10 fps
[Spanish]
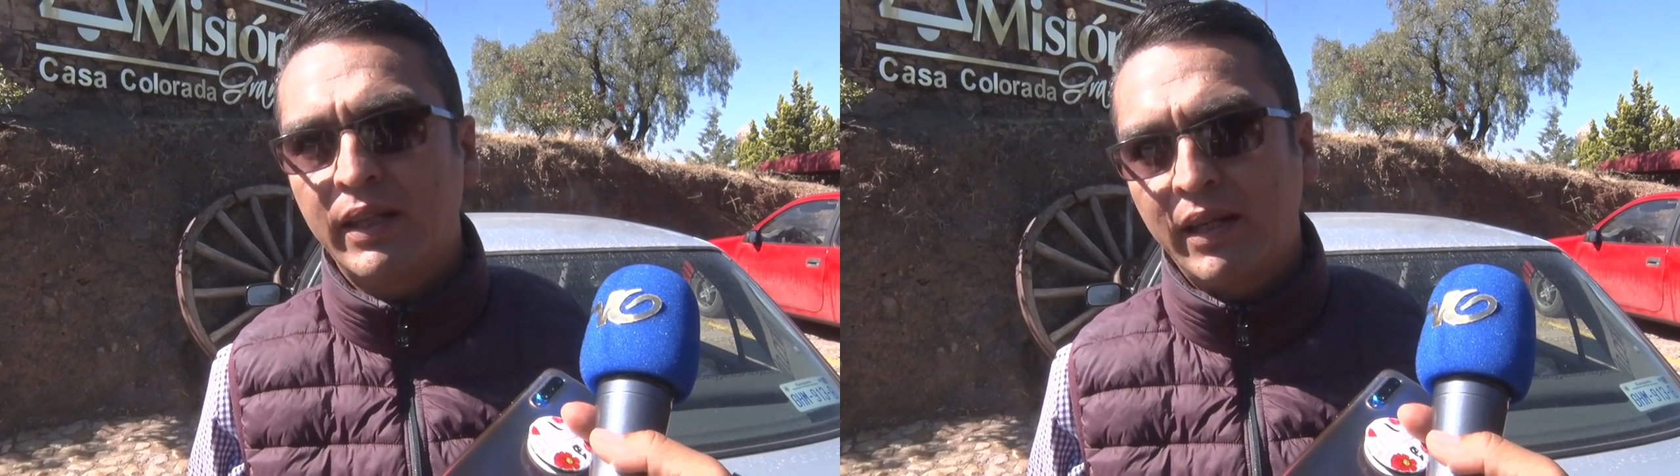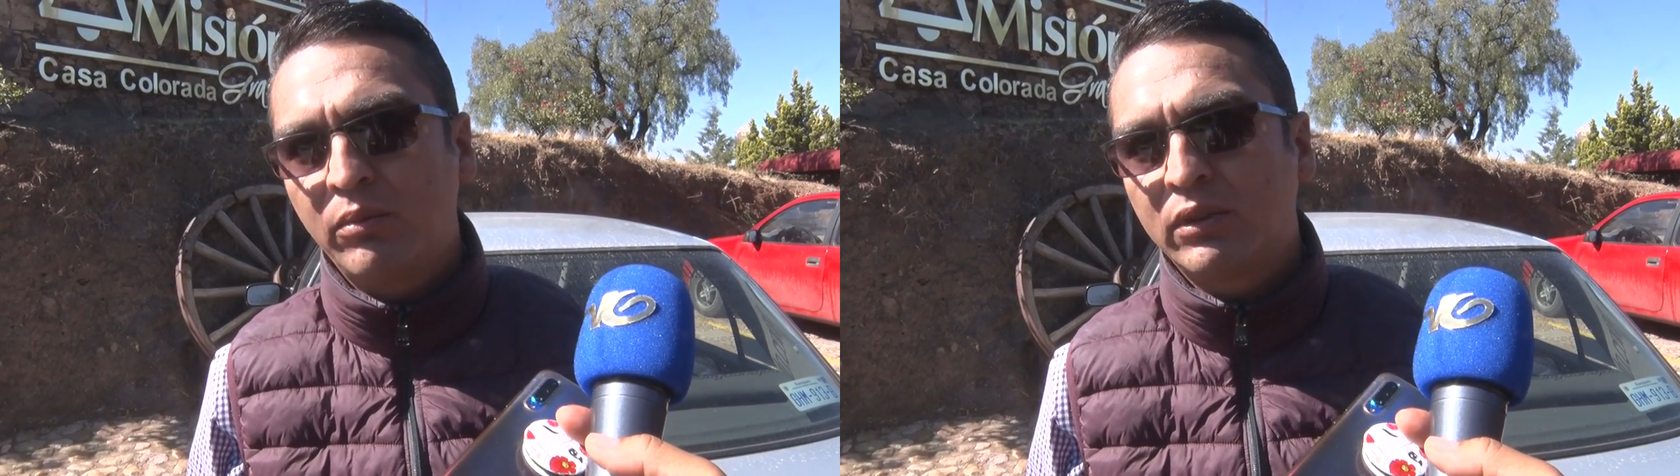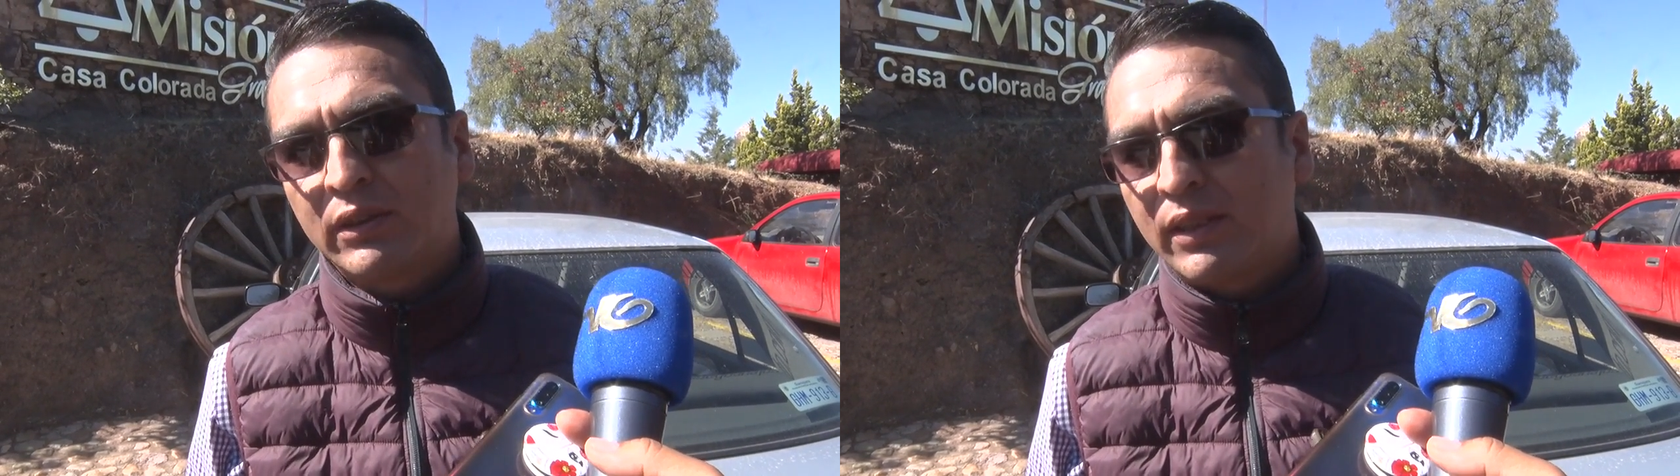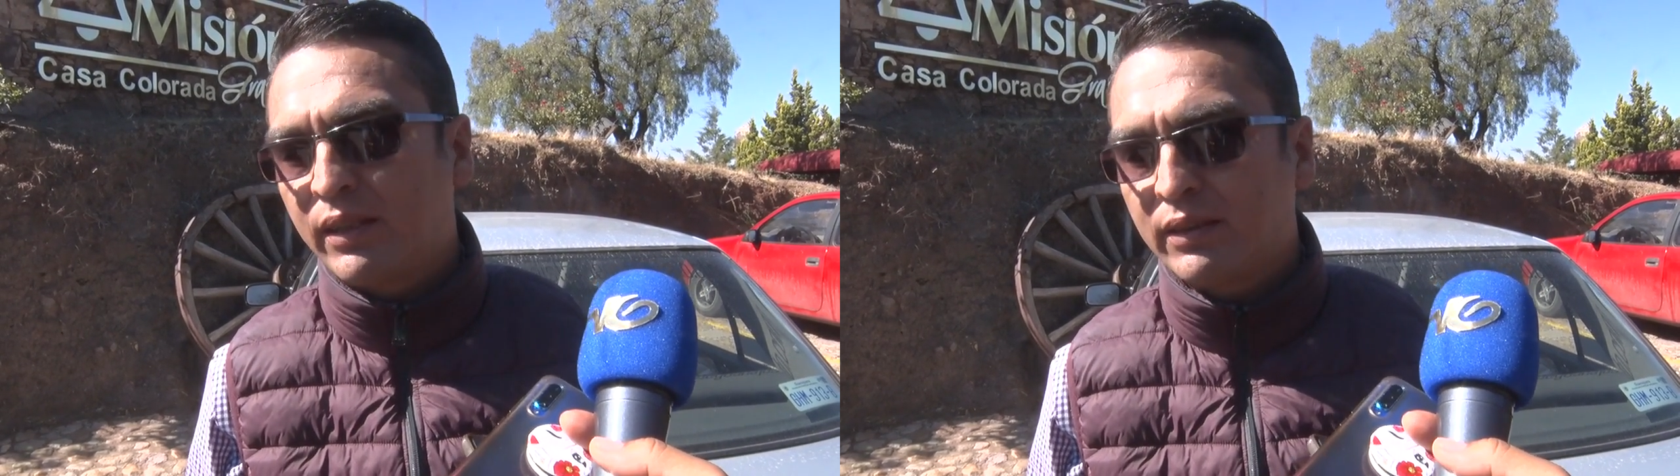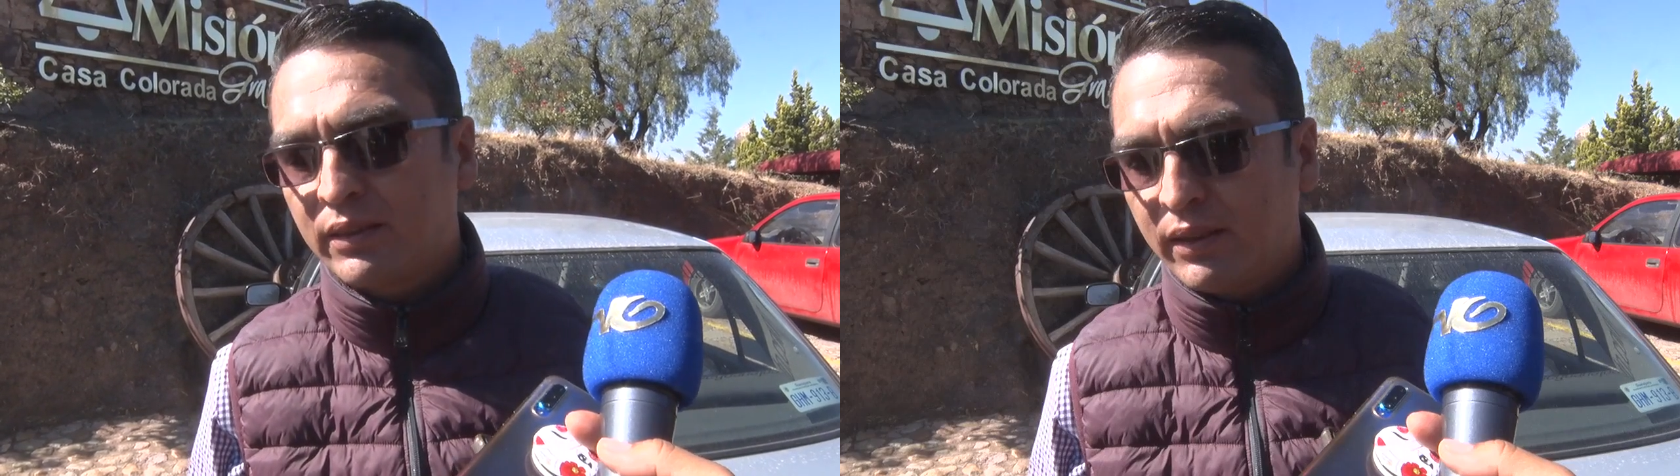que tenemos,
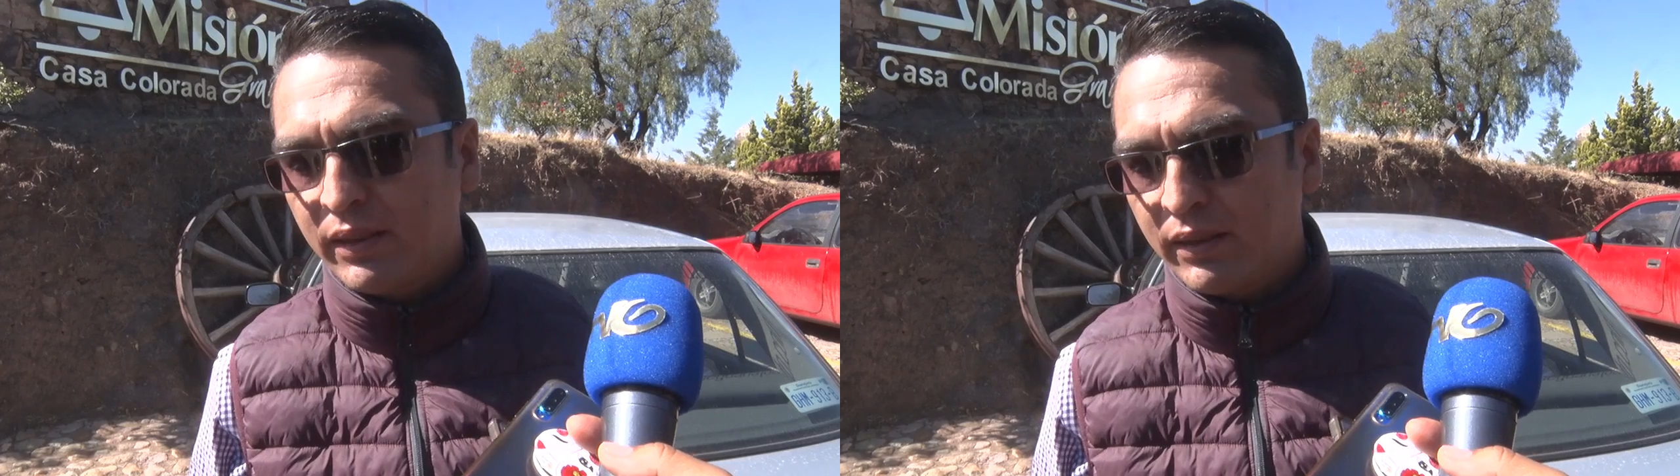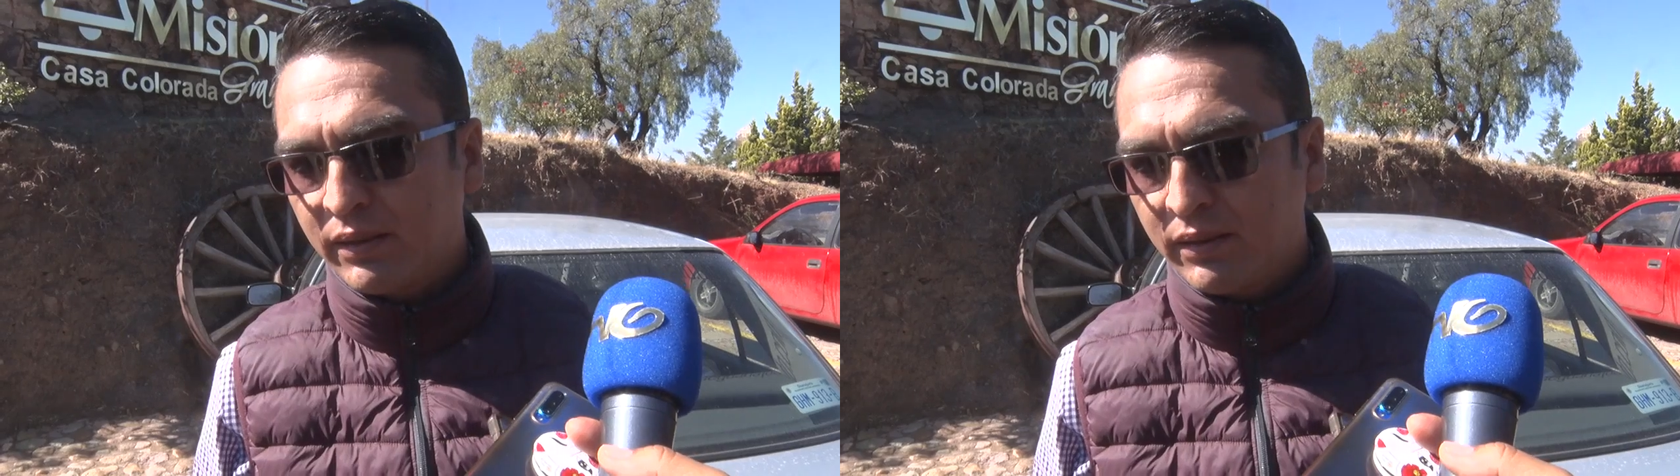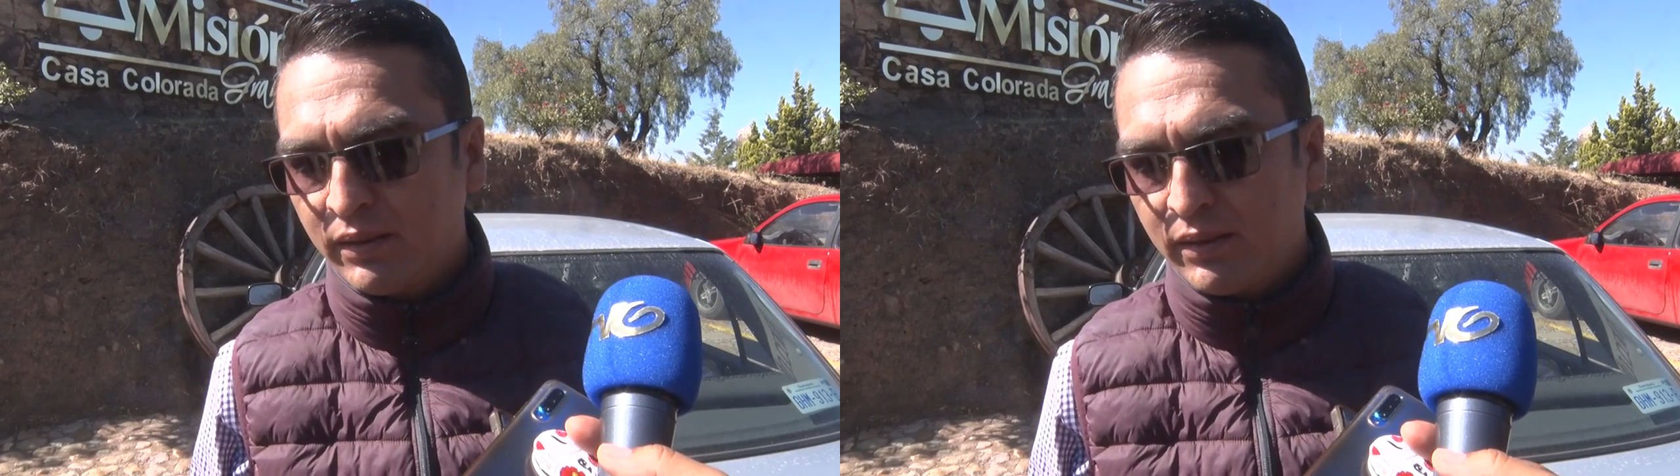están este